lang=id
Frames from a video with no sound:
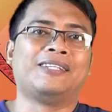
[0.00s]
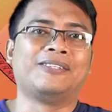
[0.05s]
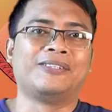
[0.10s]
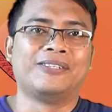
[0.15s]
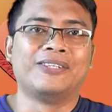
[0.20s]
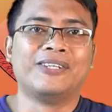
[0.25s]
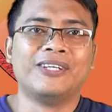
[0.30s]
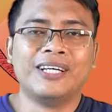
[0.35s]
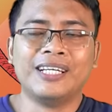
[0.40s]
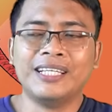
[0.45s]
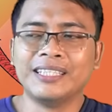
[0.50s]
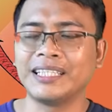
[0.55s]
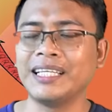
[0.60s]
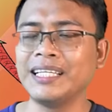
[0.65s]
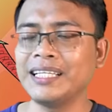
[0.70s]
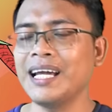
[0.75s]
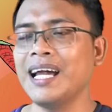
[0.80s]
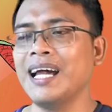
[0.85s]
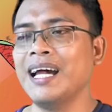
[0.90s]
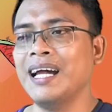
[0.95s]
gitu.
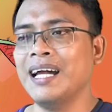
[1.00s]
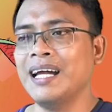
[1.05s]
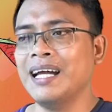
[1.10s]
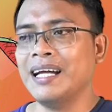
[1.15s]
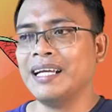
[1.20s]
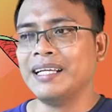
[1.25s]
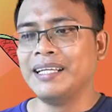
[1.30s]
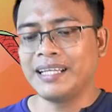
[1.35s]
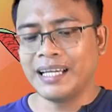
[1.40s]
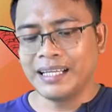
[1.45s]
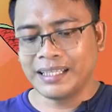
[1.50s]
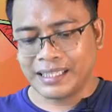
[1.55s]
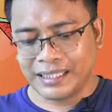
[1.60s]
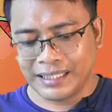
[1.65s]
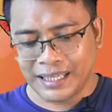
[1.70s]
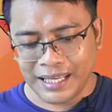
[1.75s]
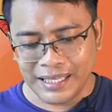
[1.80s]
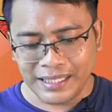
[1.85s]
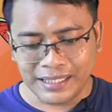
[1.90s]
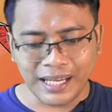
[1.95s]
Sehingga dengan
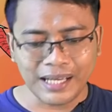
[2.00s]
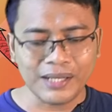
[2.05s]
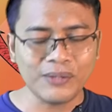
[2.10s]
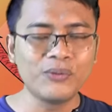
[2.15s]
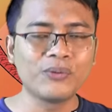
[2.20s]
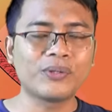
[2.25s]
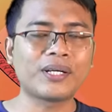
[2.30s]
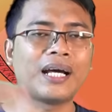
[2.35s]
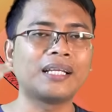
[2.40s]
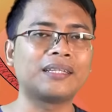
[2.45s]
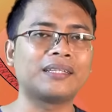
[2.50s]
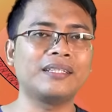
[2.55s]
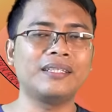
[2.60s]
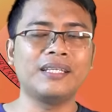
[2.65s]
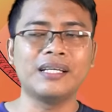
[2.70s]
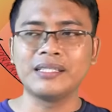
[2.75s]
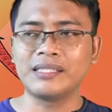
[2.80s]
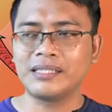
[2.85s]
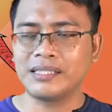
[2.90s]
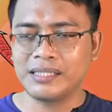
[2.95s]
kenaikan UKT
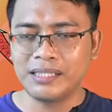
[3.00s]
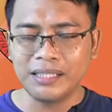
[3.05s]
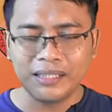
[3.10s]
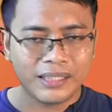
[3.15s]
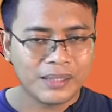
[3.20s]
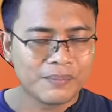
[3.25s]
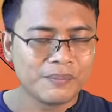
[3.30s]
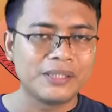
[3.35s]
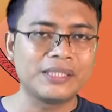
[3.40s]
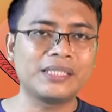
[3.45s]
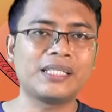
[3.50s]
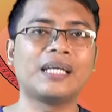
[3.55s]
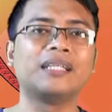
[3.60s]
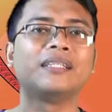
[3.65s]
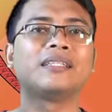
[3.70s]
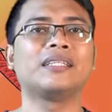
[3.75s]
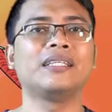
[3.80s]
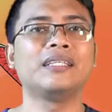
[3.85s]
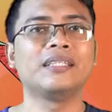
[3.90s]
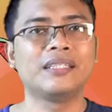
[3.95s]
yang
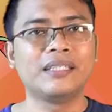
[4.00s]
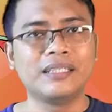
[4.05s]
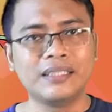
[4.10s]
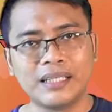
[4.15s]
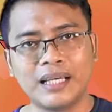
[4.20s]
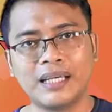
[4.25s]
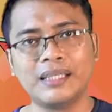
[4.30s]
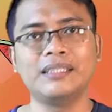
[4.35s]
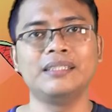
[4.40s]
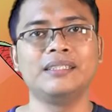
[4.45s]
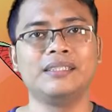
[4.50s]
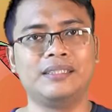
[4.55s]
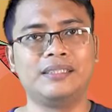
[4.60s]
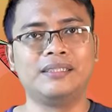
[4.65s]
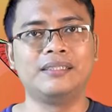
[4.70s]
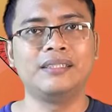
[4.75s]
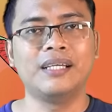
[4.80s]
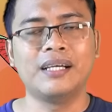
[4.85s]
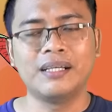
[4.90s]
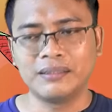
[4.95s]
sedemikian tingginya
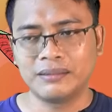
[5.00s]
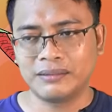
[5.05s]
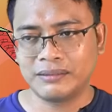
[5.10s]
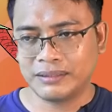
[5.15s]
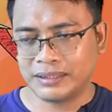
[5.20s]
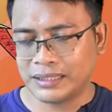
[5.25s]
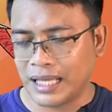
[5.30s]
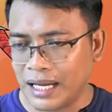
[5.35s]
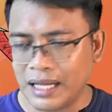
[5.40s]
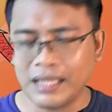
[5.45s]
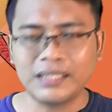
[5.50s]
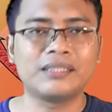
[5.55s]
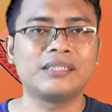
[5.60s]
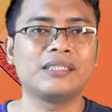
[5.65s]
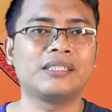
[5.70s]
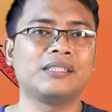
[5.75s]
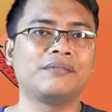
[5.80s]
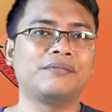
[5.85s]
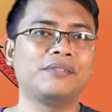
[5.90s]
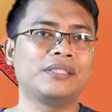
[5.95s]
ini, yang sangat
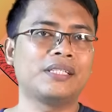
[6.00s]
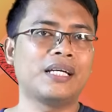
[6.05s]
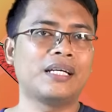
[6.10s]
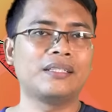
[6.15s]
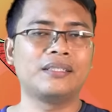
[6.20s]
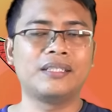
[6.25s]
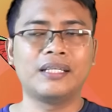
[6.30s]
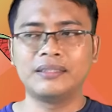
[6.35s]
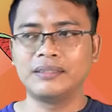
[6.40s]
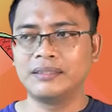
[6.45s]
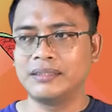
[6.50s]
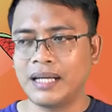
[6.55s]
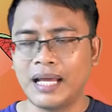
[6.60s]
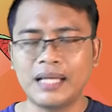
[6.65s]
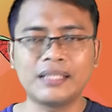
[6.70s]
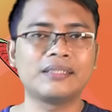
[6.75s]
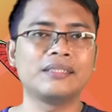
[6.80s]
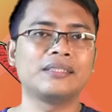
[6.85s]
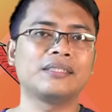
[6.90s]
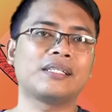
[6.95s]
signifikan dan
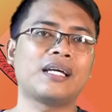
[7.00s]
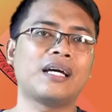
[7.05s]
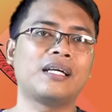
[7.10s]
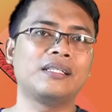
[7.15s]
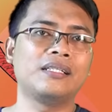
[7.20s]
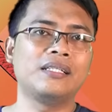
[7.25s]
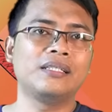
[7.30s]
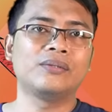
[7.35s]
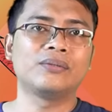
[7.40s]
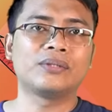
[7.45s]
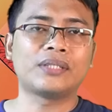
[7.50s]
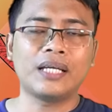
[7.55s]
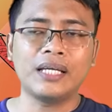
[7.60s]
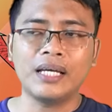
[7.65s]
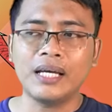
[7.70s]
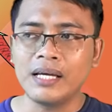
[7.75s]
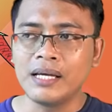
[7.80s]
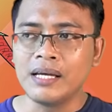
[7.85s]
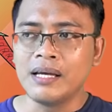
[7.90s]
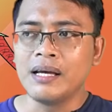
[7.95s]
drastis sekali itu,
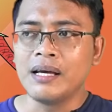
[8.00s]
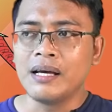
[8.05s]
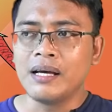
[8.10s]
saya